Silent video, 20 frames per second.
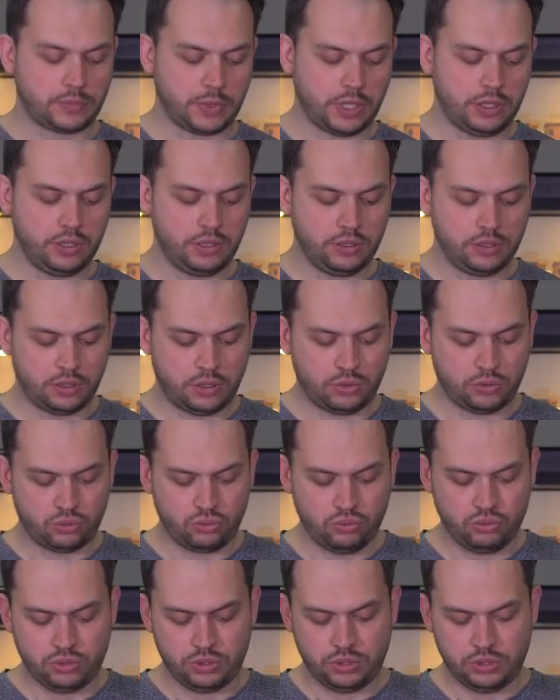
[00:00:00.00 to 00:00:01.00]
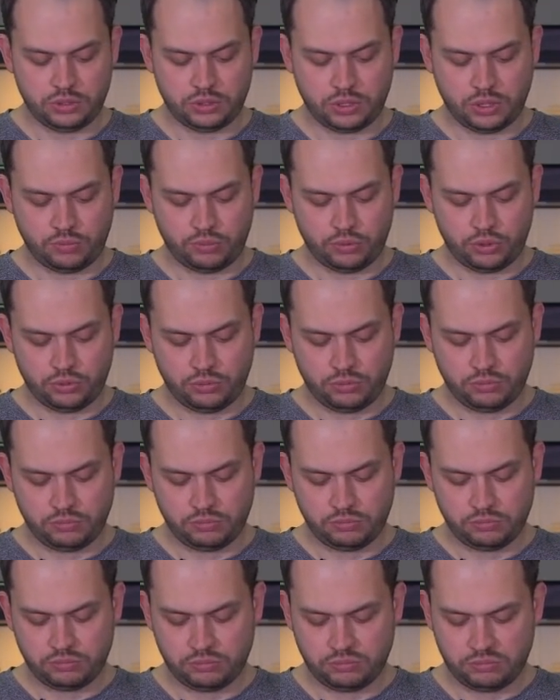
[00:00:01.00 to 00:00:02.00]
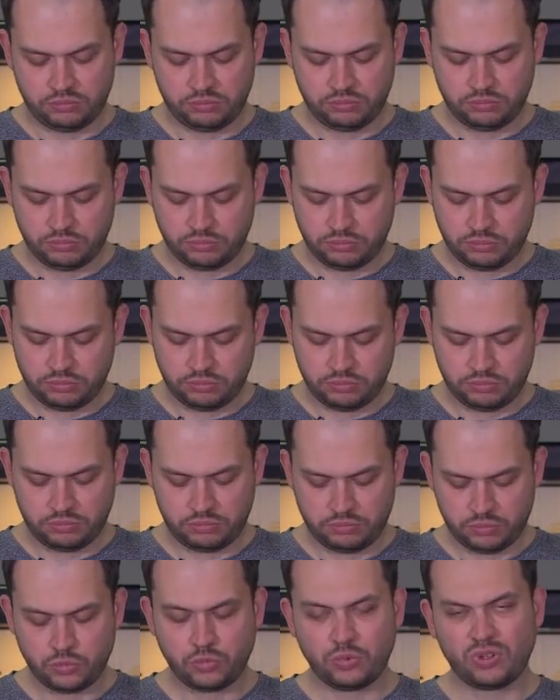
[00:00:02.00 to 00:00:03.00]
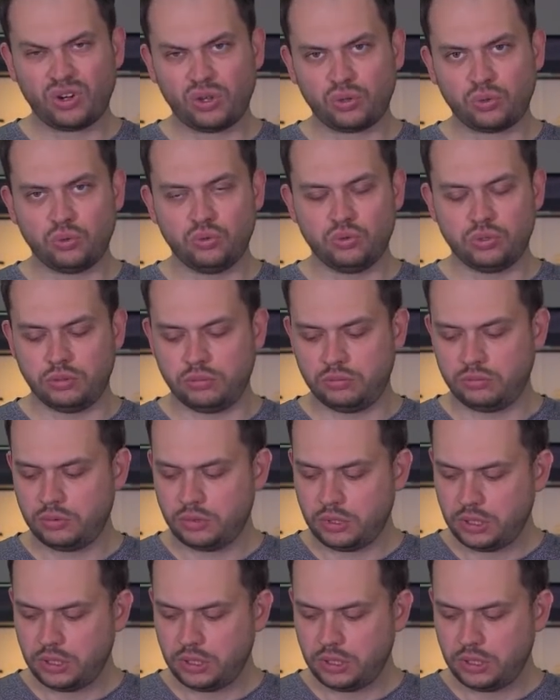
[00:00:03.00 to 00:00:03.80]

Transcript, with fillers: Они играют хуже. Не знаю почему, но играют хуже.